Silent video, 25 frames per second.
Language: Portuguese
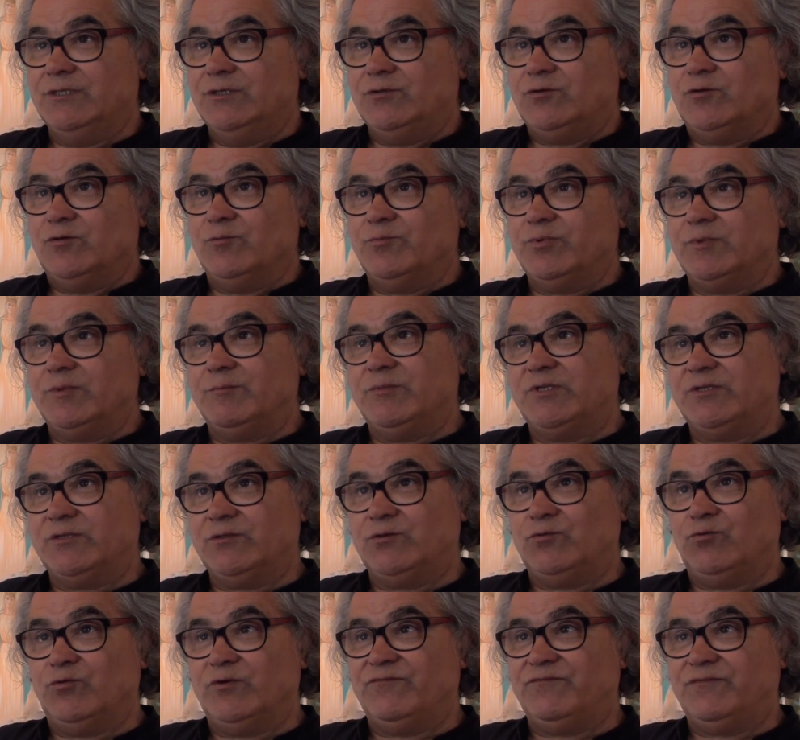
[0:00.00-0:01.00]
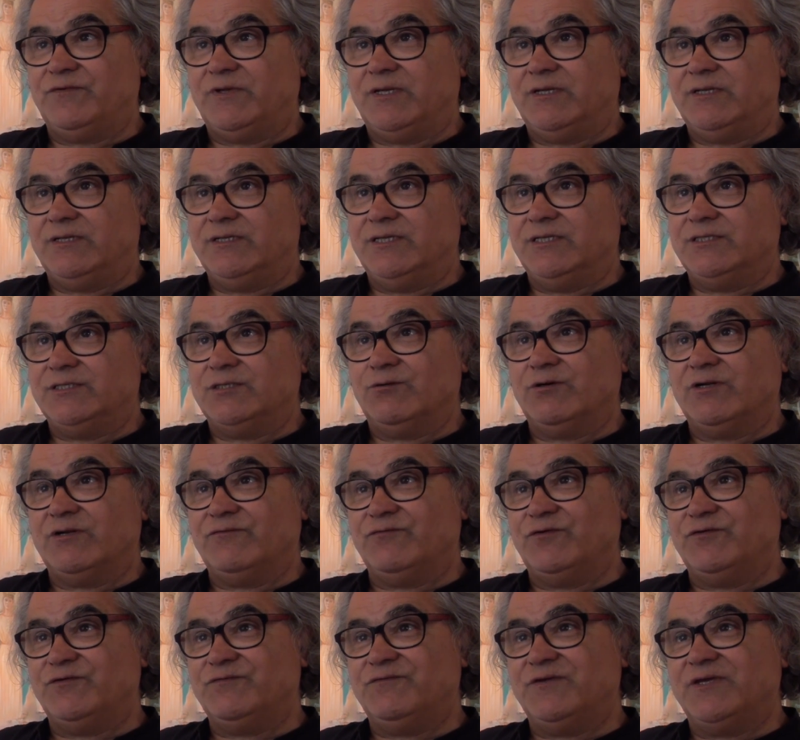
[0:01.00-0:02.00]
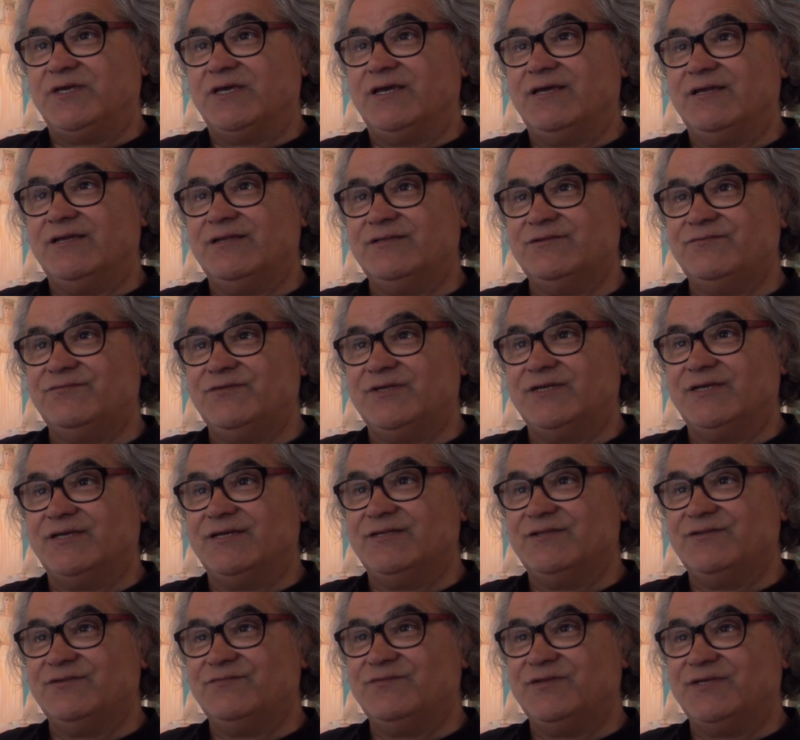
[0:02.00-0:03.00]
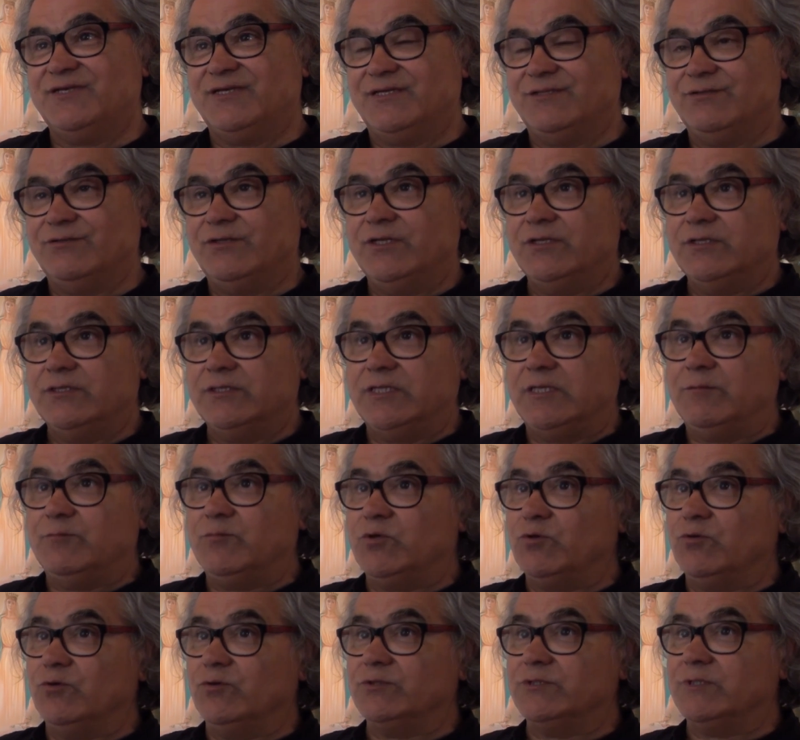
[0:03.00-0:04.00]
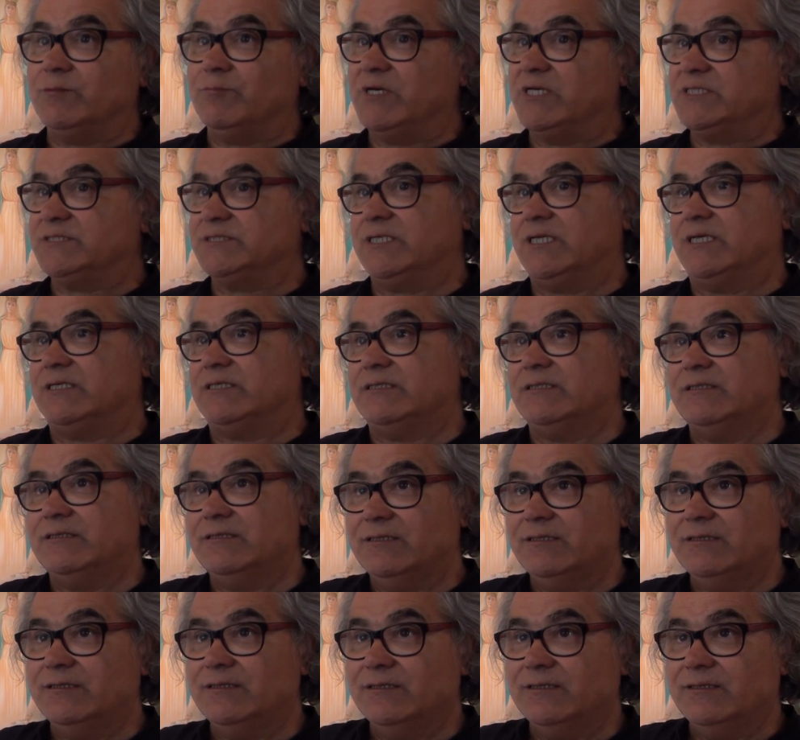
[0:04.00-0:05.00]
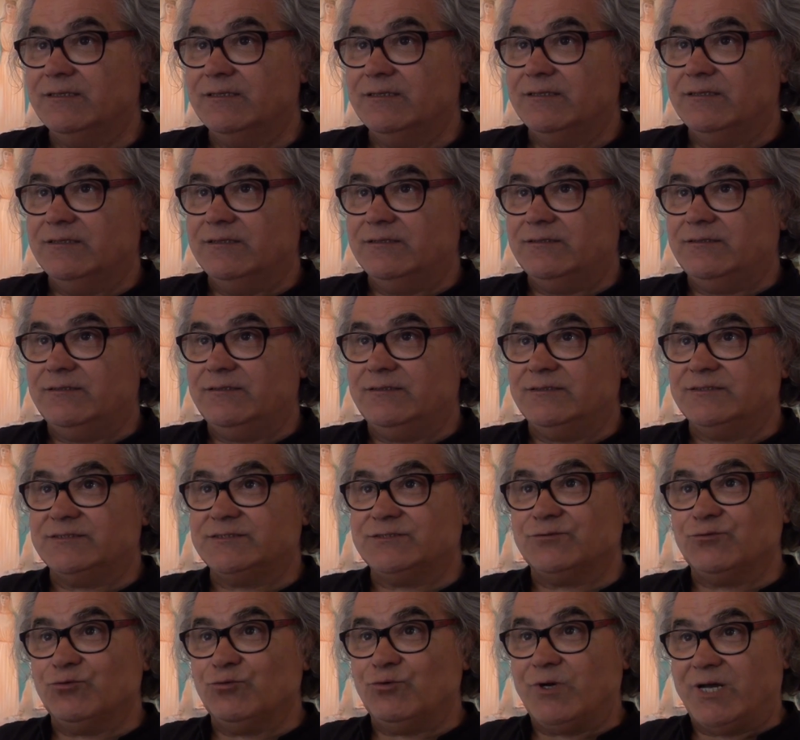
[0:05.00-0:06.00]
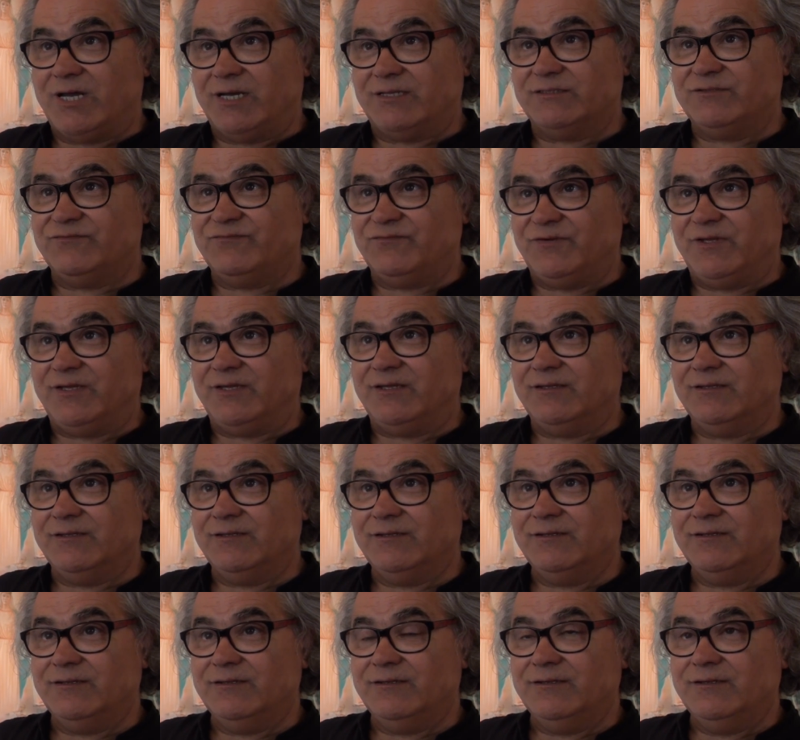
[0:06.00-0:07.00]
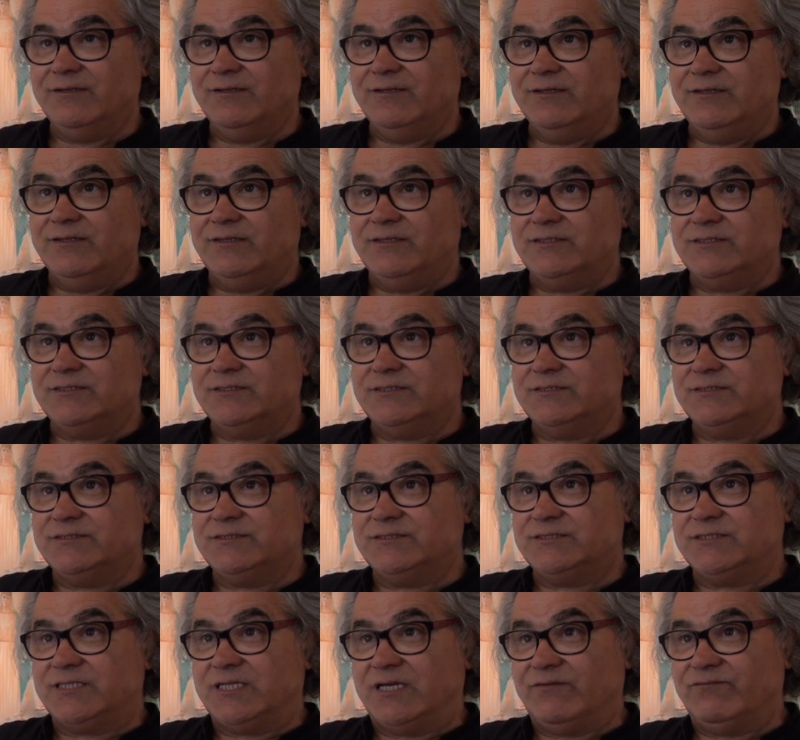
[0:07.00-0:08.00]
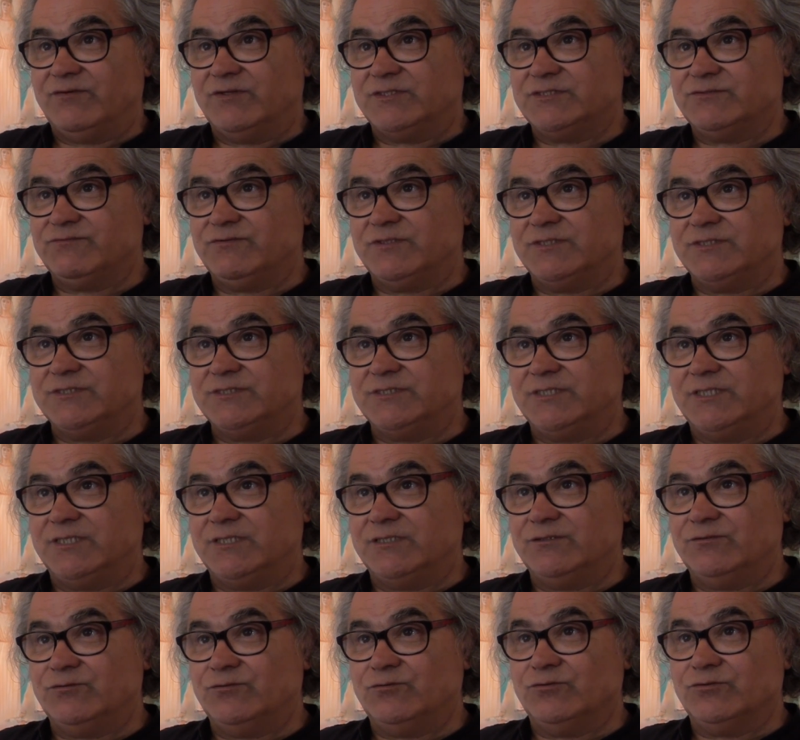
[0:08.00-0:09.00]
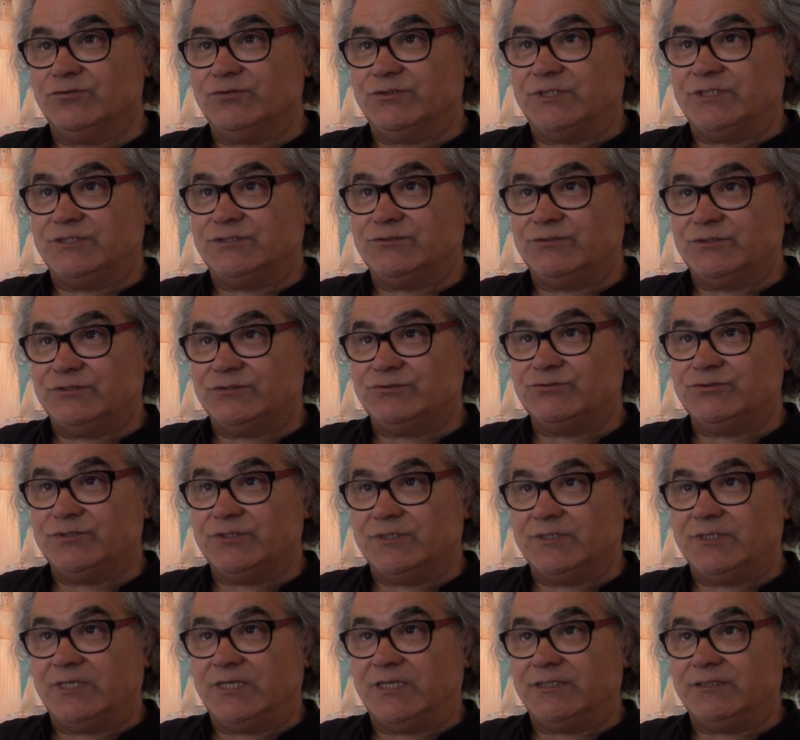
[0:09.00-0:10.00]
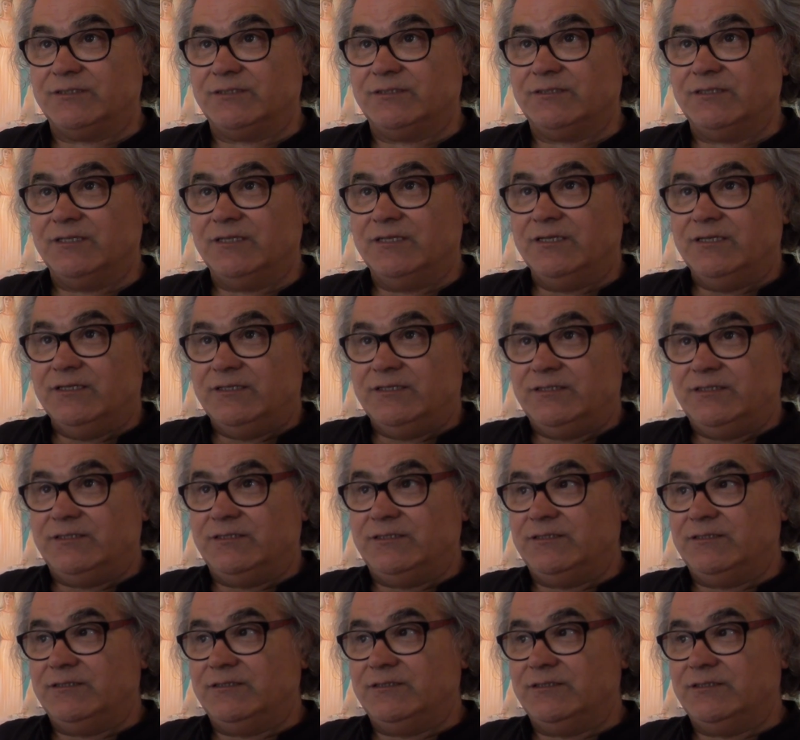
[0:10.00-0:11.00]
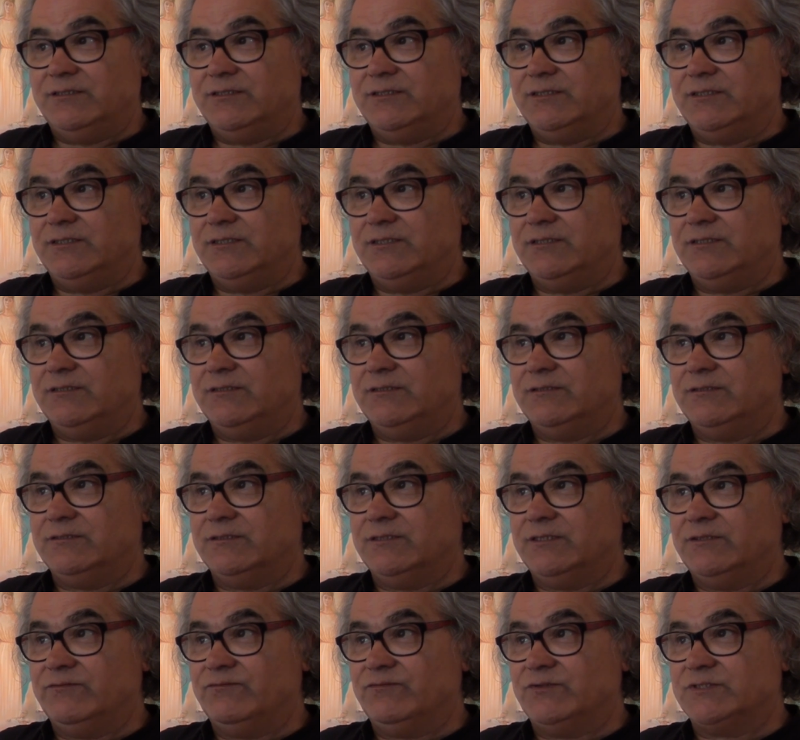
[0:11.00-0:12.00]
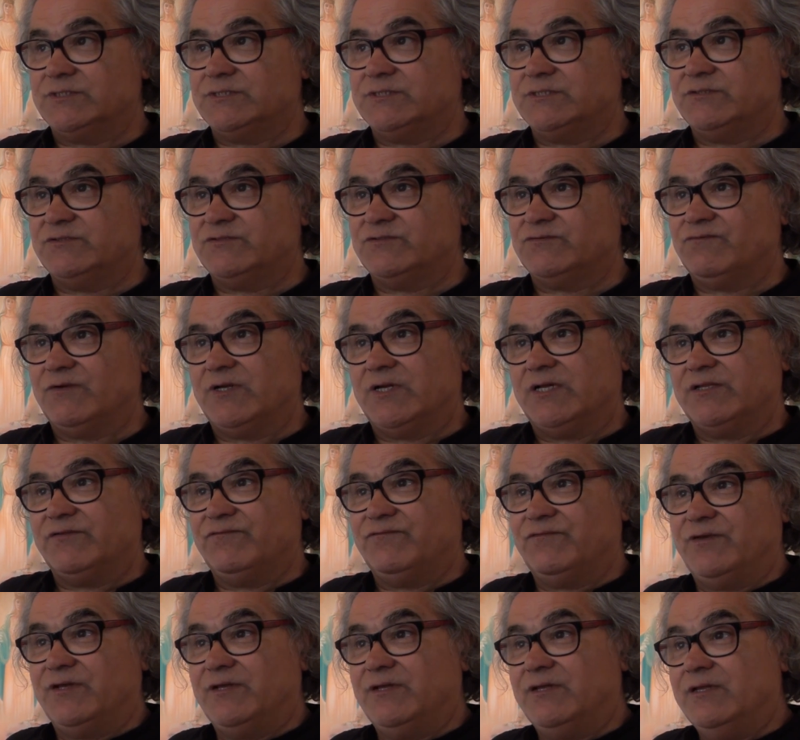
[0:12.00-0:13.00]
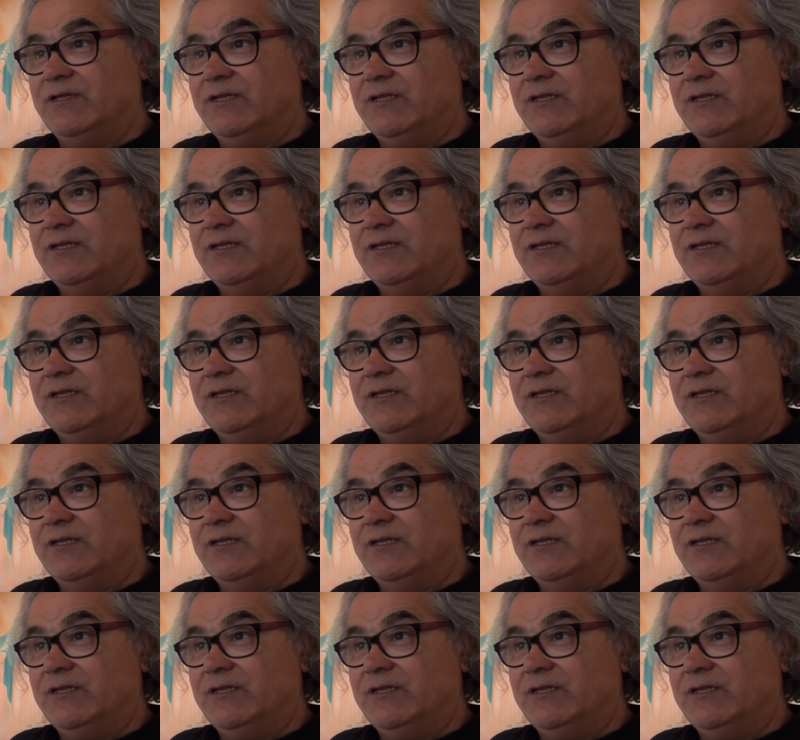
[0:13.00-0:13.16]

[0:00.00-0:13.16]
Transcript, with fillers: com, problema de, com a fé. E então ela foi ficando, ficando, ficando. Dei-me conta mais tarde que esse lugar de fé estava a desvanecer no contexto da sociedade e, e, e em vez de se falar de fé,